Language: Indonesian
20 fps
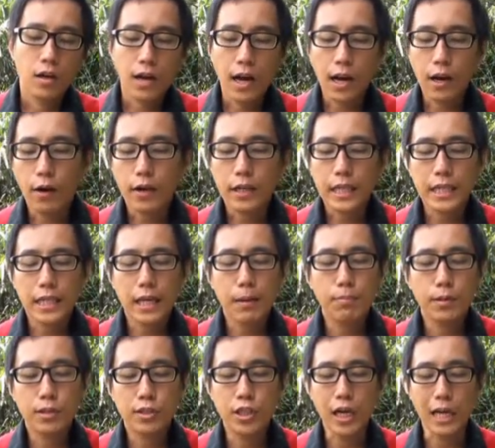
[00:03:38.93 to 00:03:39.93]
Kalau kita
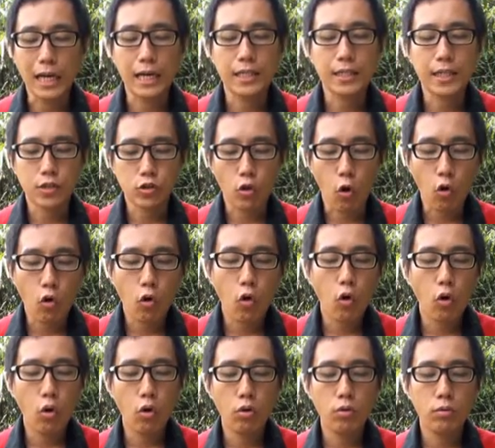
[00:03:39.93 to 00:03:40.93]
berjalan ke
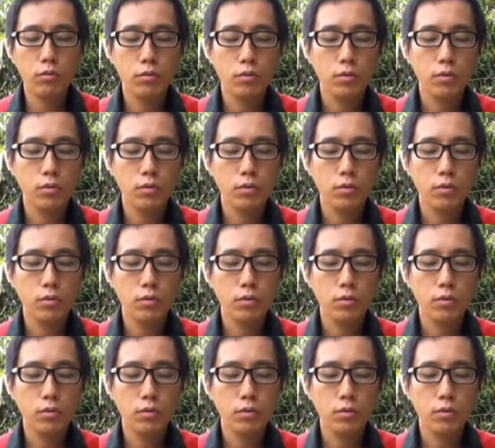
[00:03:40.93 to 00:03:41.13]
toko,